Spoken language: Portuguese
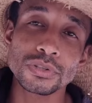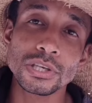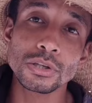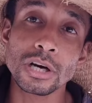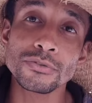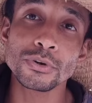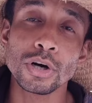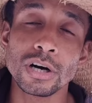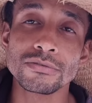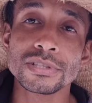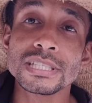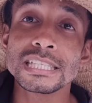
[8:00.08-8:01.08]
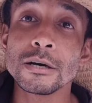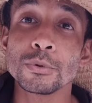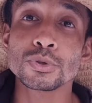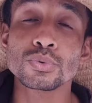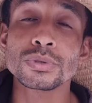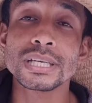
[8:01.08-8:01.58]
19 ovos. Então a
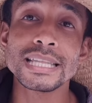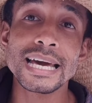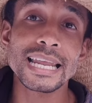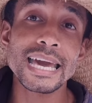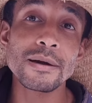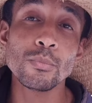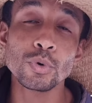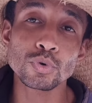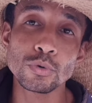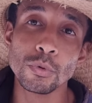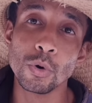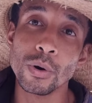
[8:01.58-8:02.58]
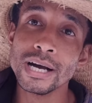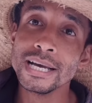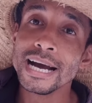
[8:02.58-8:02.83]
postura dela é muito boa.